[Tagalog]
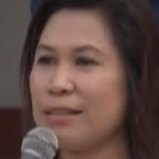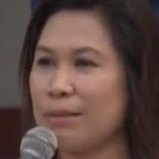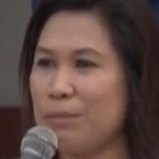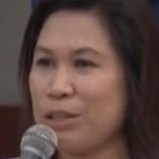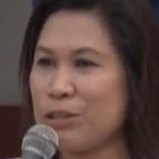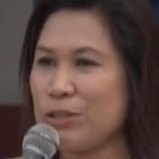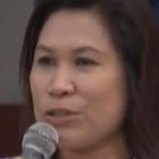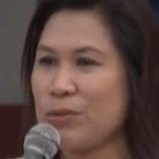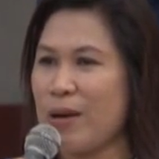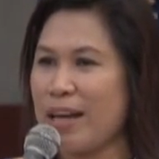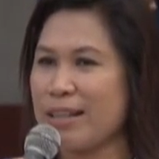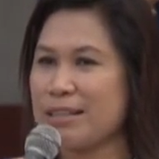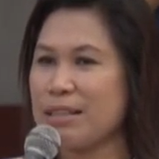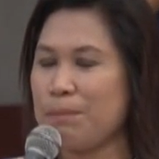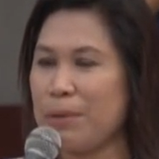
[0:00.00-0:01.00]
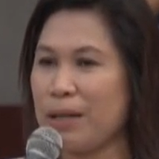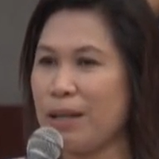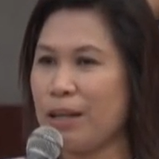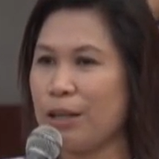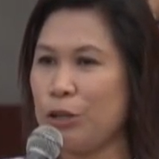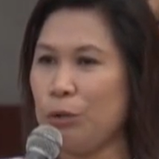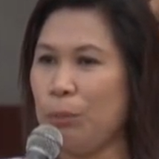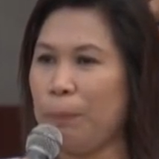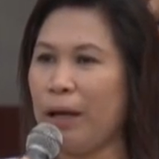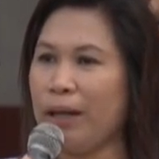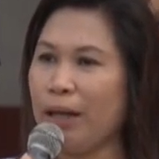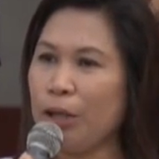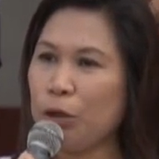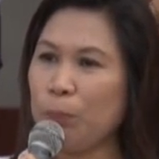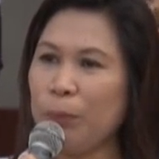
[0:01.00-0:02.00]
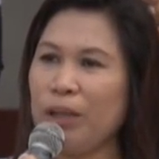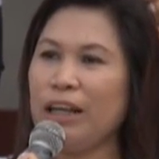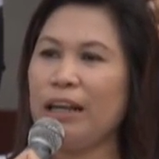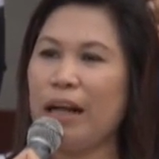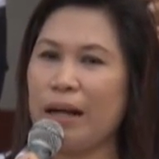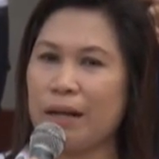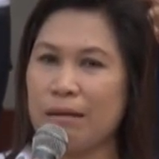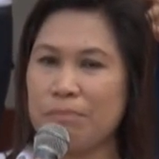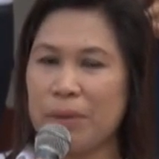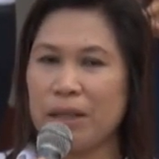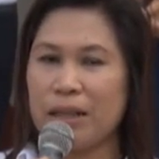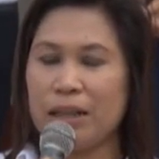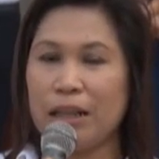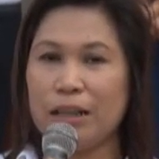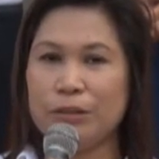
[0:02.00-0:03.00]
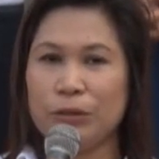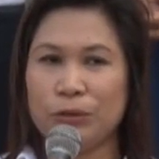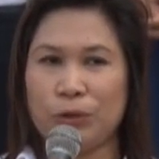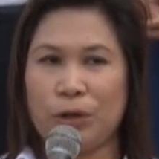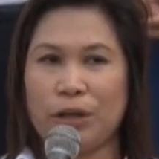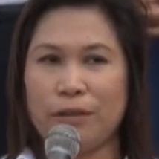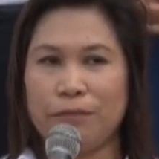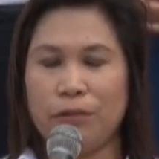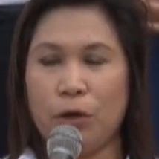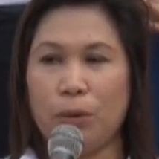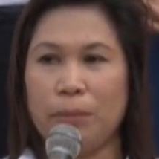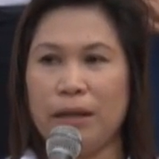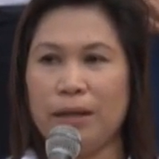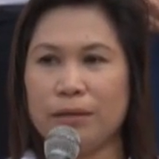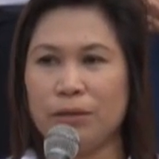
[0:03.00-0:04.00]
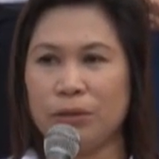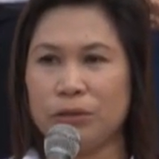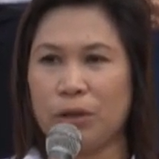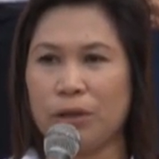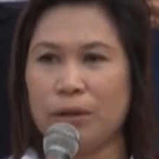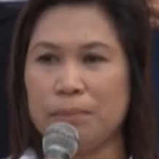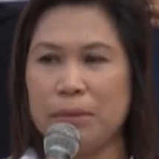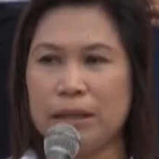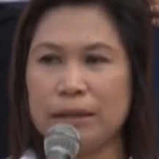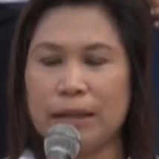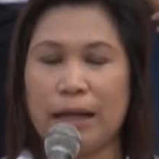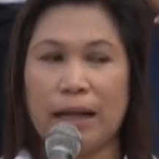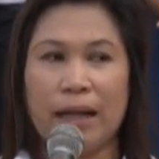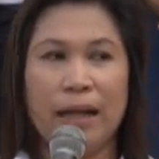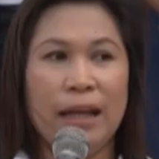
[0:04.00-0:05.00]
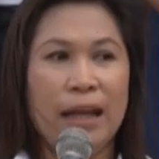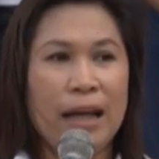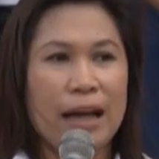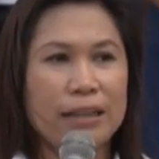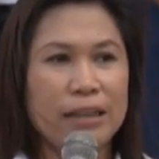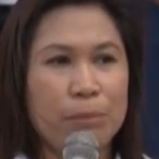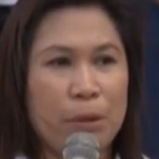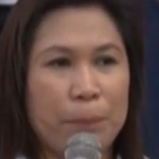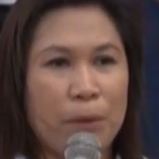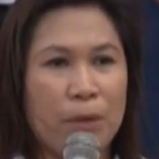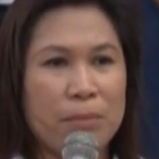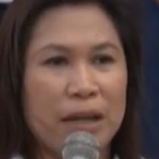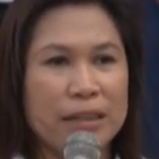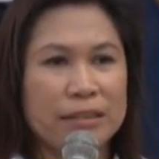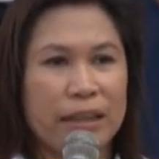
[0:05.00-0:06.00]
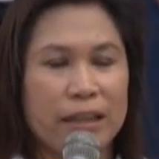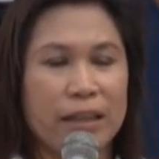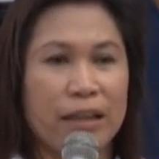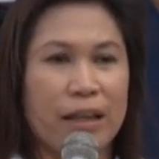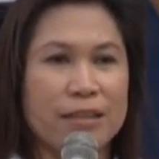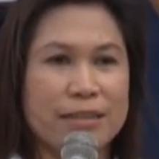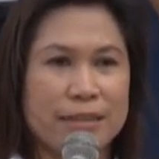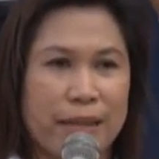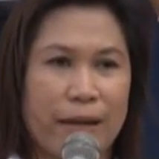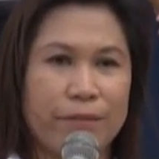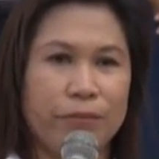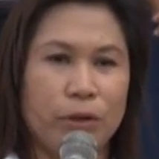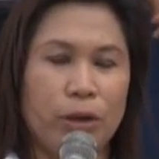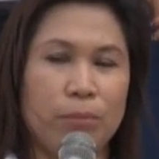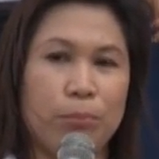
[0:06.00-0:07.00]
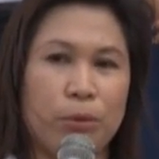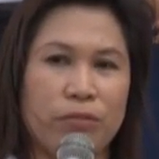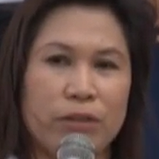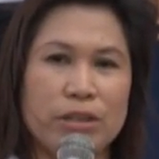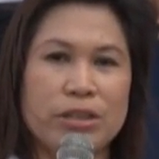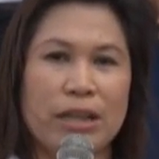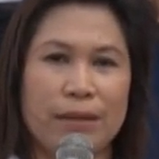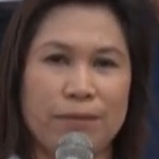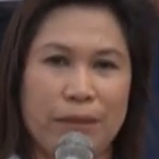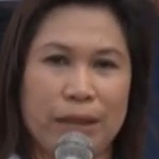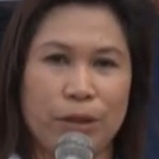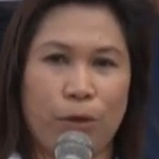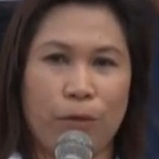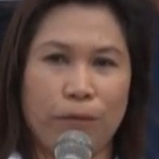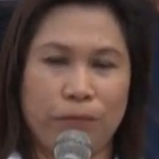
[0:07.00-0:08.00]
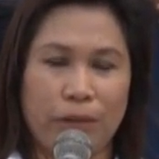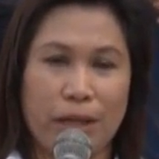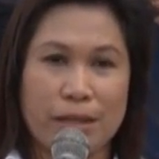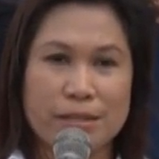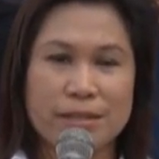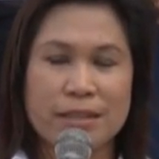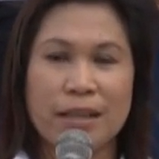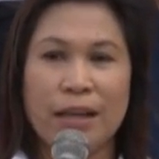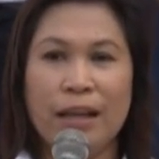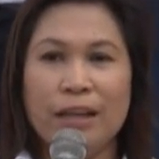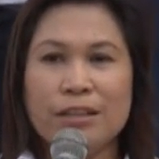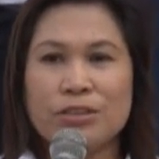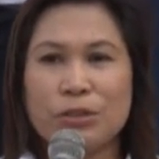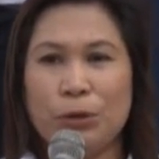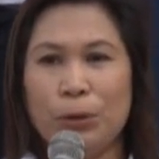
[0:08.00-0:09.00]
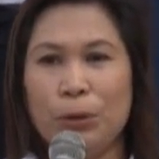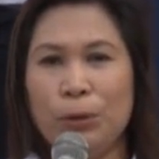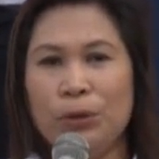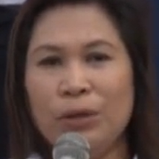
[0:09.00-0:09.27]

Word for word: Servisyong Suarez sa paghahayupan na ito po yung ginagampanan nila Dr. Flomel at Dr. Milka at iba pang mga technical staff ng Provincial Vet Office. So,